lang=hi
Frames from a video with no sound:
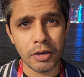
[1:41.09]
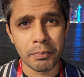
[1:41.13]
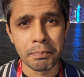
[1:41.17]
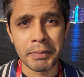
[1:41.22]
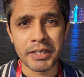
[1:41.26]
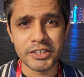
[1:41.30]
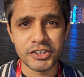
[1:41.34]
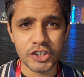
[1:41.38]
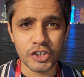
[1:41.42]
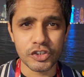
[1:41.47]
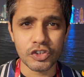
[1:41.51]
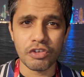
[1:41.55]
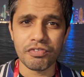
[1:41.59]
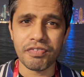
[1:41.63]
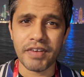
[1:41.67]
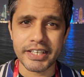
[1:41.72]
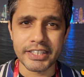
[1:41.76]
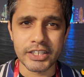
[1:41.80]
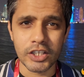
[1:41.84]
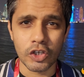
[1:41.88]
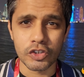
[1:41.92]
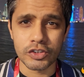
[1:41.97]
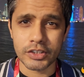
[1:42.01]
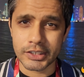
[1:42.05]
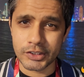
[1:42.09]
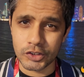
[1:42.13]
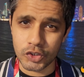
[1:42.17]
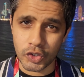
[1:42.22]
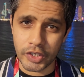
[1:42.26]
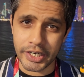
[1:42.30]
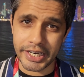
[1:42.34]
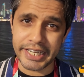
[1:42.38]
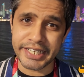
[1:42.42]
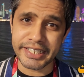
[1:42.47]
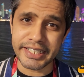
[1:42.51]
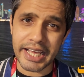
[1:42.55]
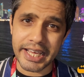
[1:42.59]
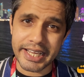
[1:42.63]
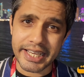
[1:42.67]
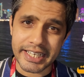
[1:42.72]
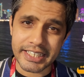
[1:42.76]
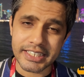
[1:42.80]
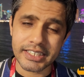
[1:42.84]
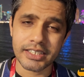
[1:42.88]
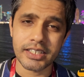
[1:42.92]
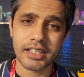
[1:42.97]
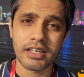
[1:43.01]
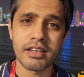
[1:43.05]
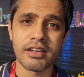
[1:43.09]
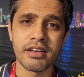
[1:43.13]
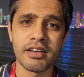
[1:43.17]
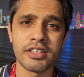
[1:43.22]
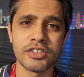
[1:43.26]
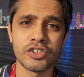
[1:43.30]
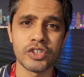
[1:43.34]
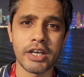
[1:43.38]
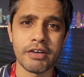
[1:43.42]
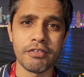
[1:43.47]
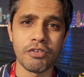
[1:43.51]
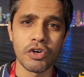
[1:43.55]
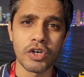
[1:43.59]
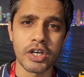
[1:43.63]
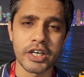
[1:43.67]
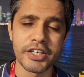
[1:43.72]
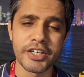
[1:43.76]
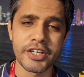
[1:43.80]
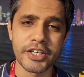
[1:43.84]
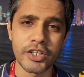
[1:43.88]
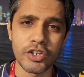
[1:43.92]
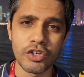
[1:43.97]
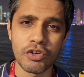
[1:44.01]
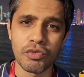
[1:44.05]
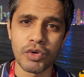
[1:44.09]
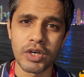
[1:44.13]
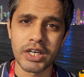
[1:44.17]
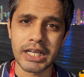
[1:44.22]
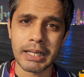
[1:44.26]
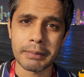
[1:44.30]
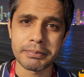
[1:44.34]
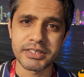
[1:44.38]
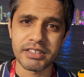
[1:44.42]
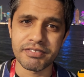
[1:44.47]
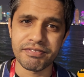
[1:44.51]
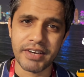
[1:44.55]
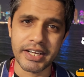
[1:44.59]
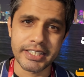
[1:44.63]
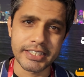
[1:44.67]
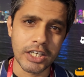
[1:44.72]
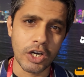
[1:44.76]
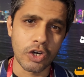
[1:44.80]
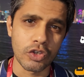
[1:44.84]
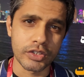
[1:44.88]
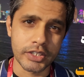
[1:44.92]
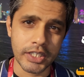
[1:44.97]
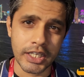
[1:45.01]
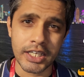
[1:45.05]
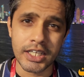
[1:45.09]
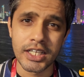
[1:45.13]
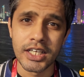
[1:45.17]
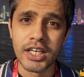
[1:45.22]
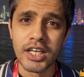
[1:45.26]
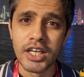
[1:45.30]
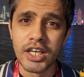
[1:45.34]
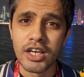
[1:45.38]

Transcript: मीशत को फ़ायदा होता है जो कि इनडायरेक्ट जो है वो कंट्री को वर्ल्ड कप से फ़ायदा होता है